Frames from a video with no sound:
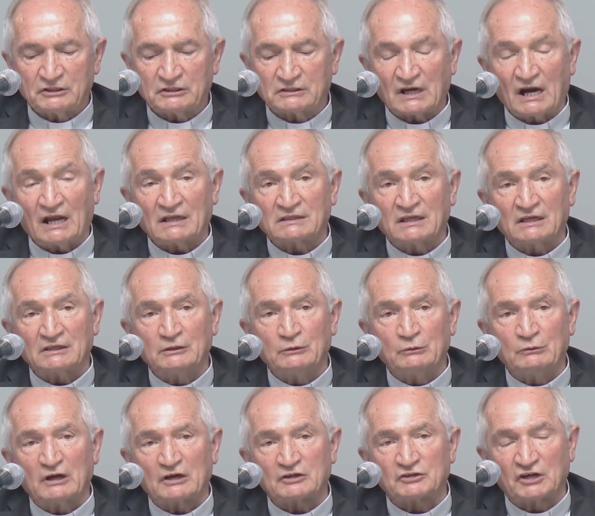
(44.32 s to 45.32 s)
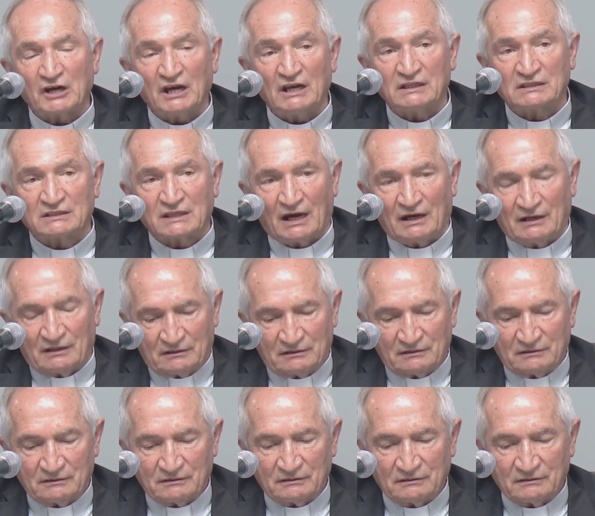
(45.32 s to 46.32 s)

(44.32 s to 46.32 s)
si tratta di una scelta